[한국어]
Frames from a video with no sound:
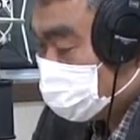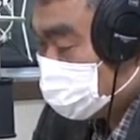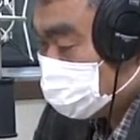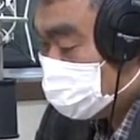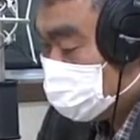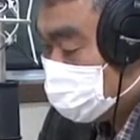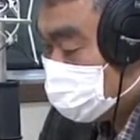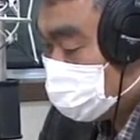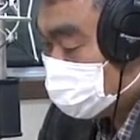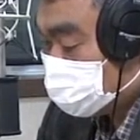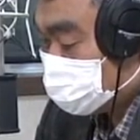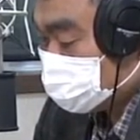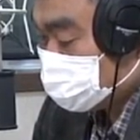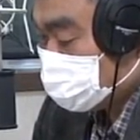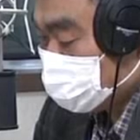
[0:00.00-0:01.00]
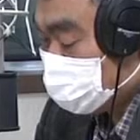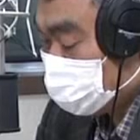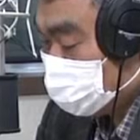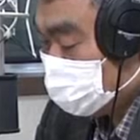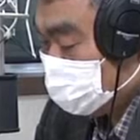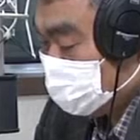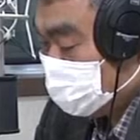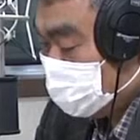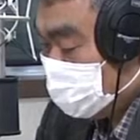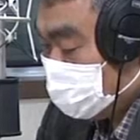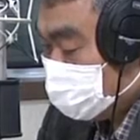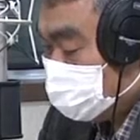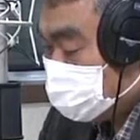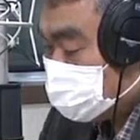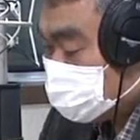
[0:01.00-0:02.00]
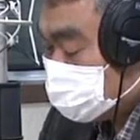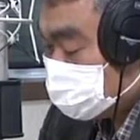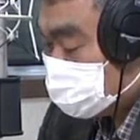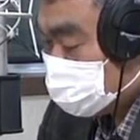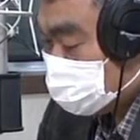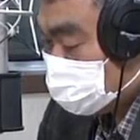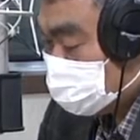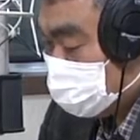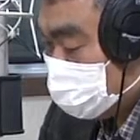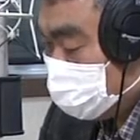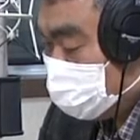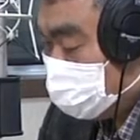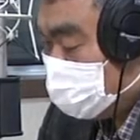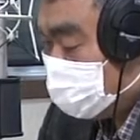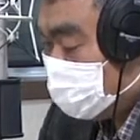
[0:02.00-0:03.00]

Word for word: 같은 걸 냈나 봅니다. 예. 절대